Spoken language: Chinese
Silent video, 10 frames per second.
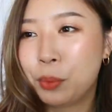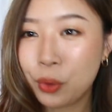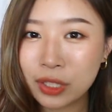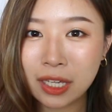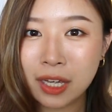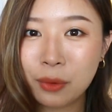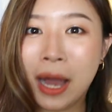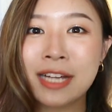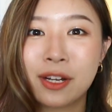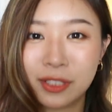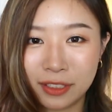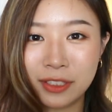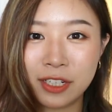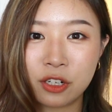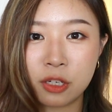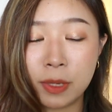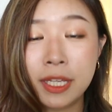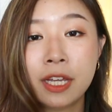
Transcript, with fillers: 不过呢，我还是要等到那支视频，